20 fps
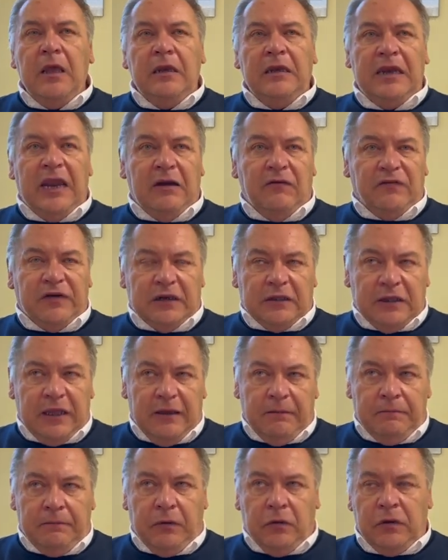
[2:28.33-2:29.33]
Nel
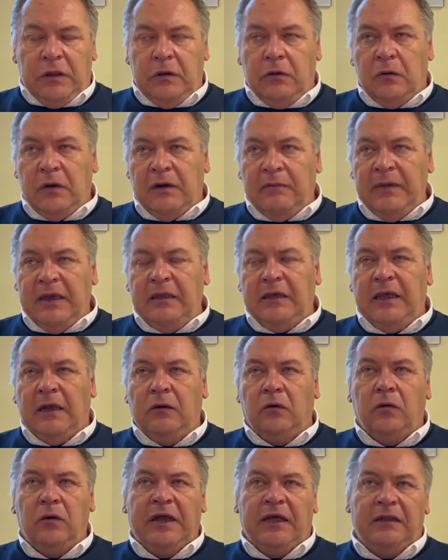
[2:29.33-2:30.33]
frattempo sicuramente
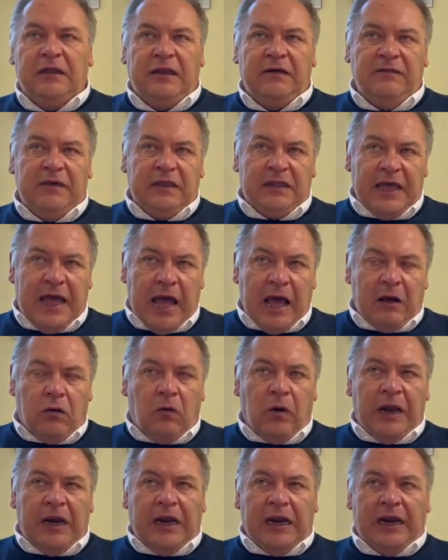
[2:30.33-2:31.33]
alcune attività,
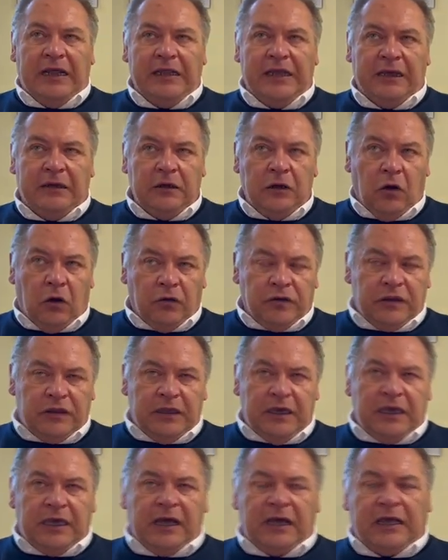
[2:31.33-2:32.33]
quale la
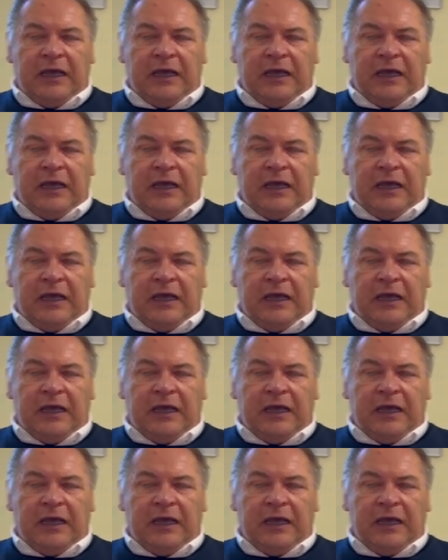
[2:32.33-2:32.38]
diagnostica,